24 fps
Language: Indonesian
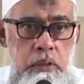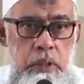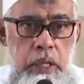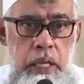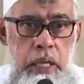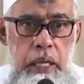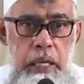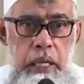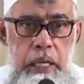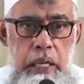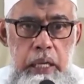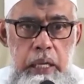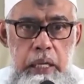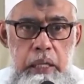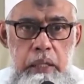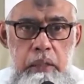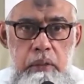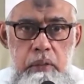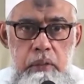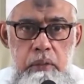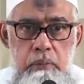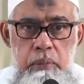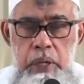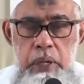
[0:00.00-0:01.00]

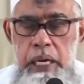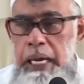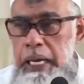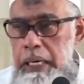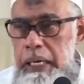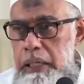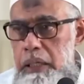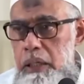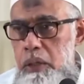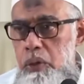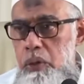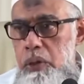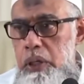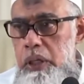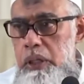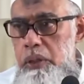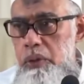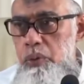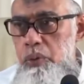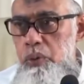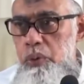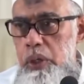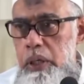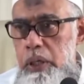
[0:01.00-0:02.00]
Jangan menghardik
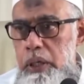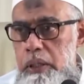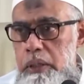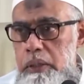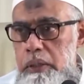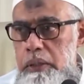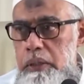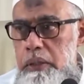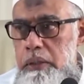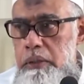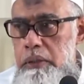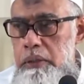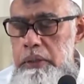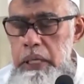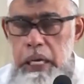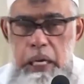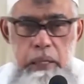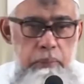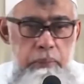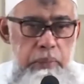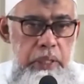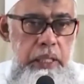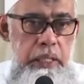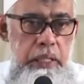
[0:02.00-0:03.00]
orang tua.
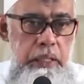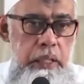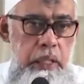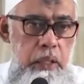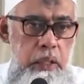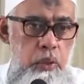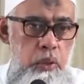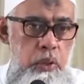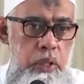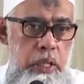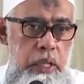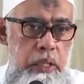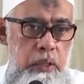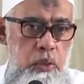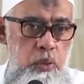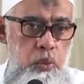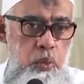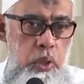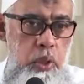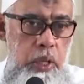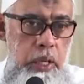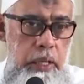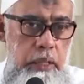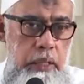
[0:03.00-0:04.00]
Jangan menengking orang
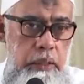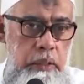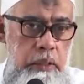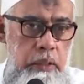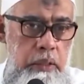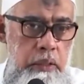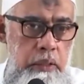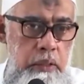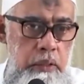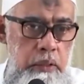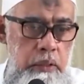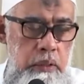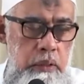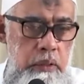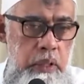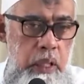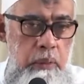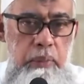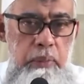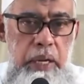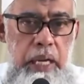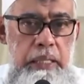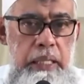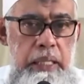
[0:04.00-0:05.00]
tua.
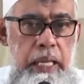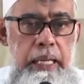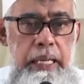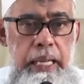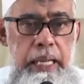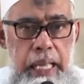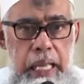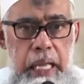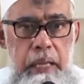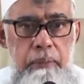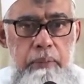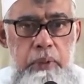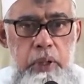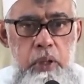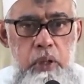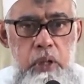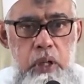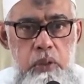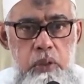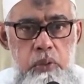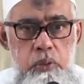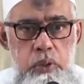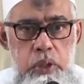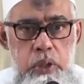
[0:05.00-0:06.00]
Jangan mengatakan ah pada
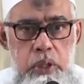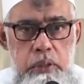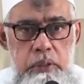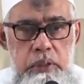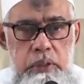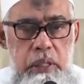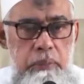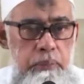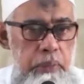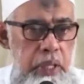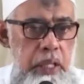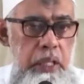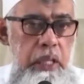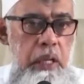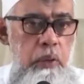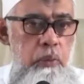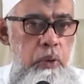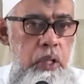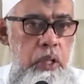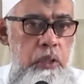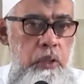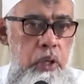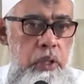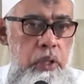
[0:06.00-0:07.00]
orang tua. Sami'na
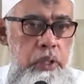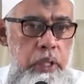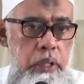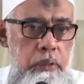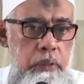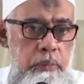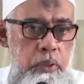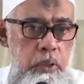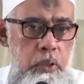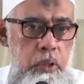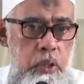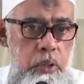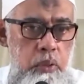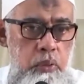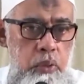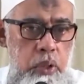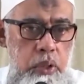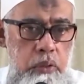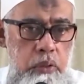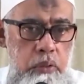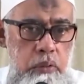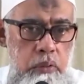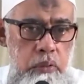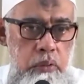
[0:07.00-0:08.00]
wa ta'na pada orang
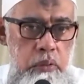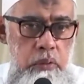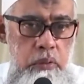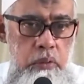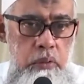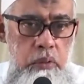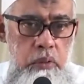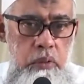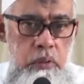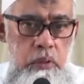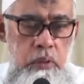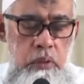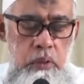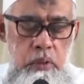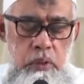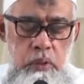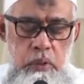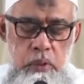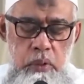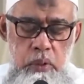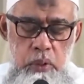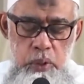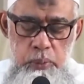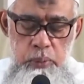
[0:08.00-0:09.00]
tua itu.
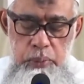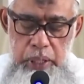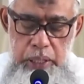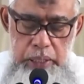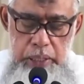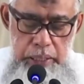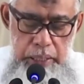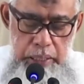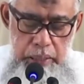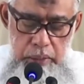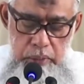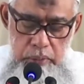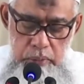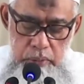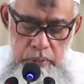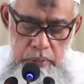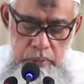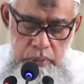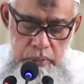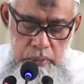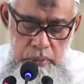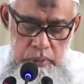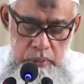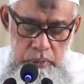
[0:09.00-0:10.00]
Itu perhatikan.
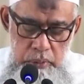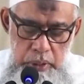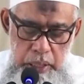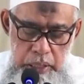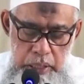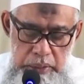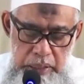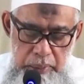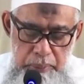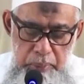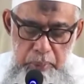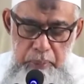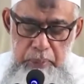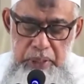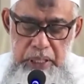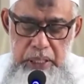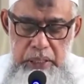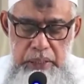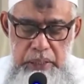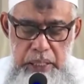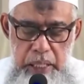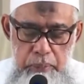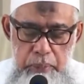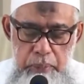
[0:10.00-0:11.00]
Jangan sampai
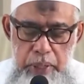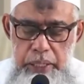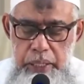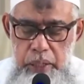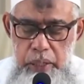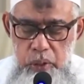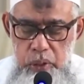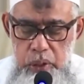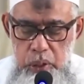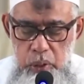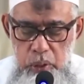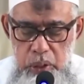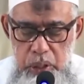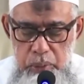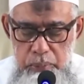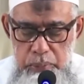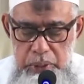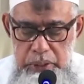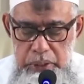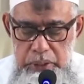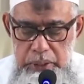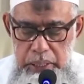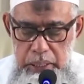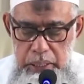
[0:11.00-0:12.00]
menyesal. Banyak orang-orang
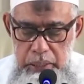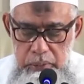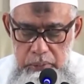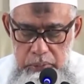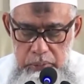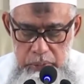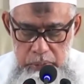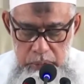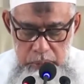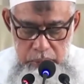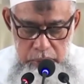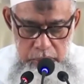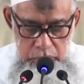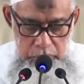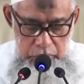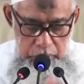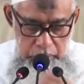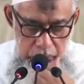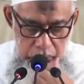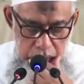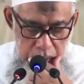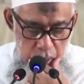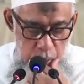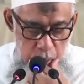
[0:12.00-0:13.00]
yang menyesal.
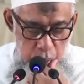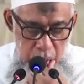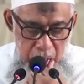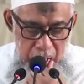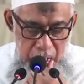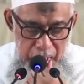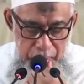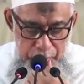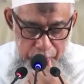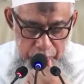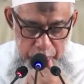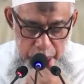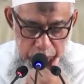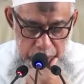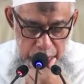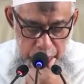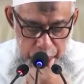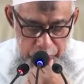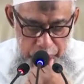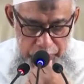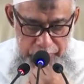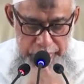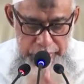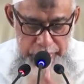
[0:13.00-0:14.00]
Karena dia durhaka pada orang
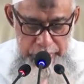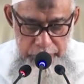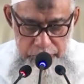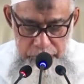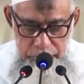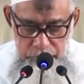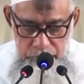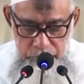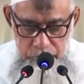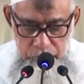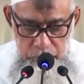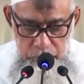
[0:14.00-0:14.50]
tuanya.